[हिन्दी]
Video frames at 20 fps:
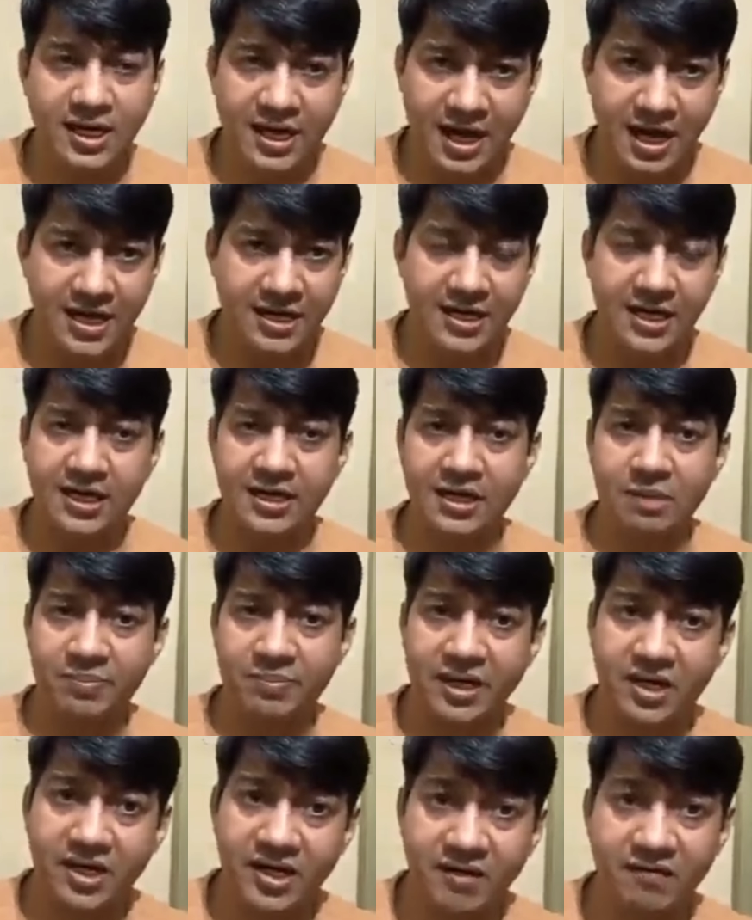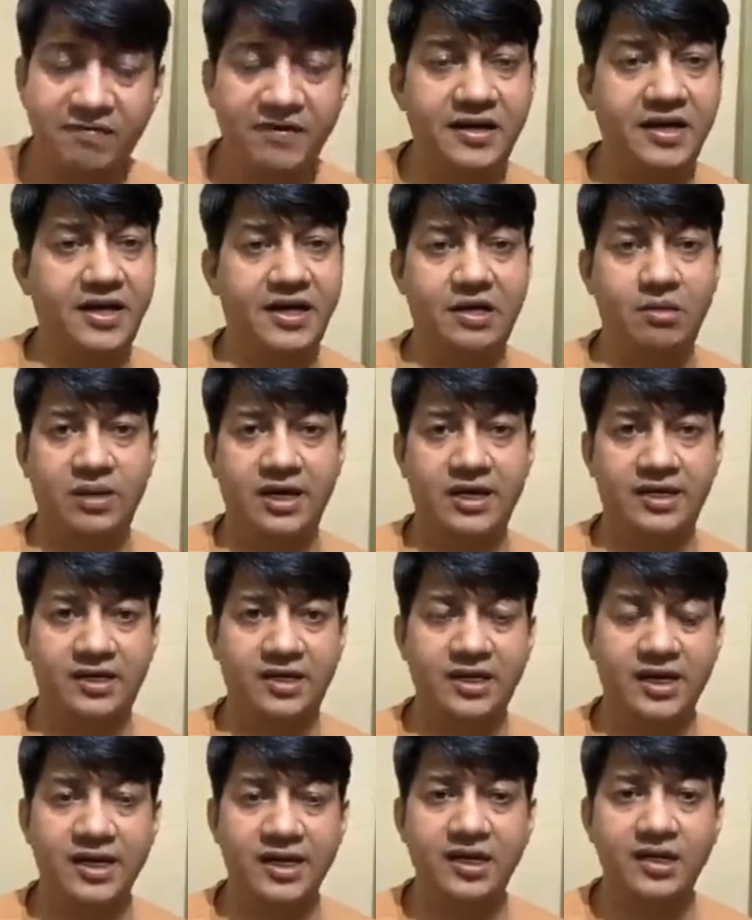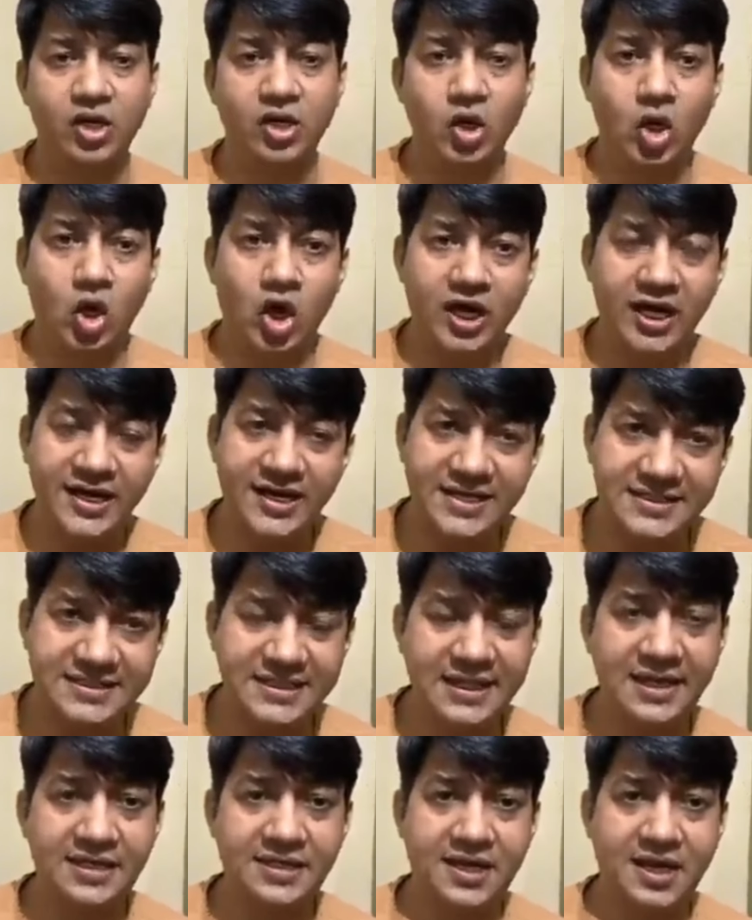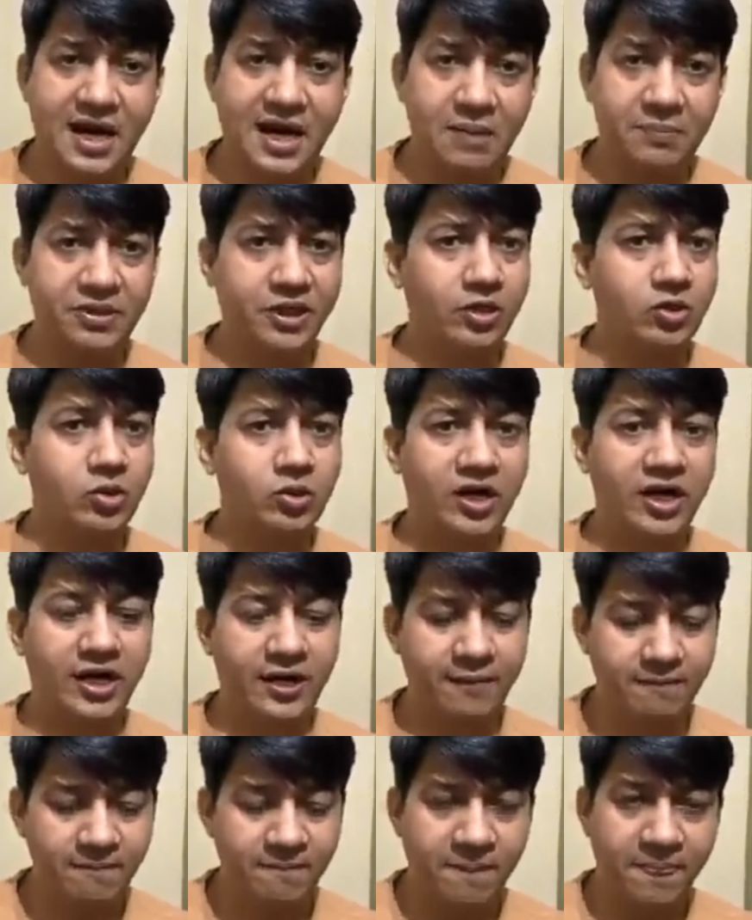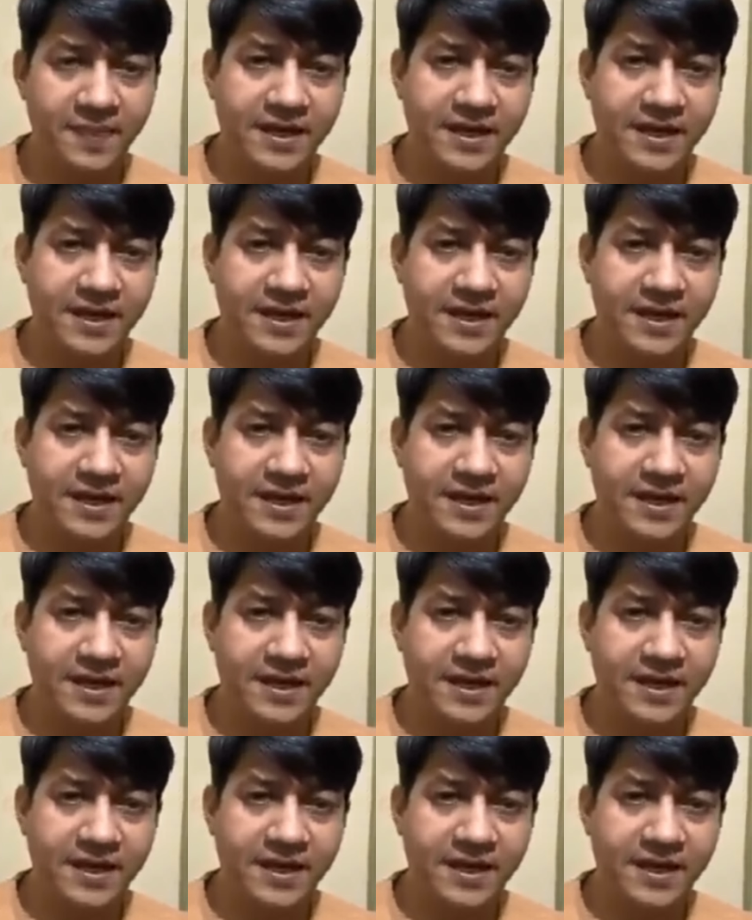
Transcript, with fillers: क्राइटेरिया पे कहीं फिट नहीं बैठती है और इसीलिए आप देखोगे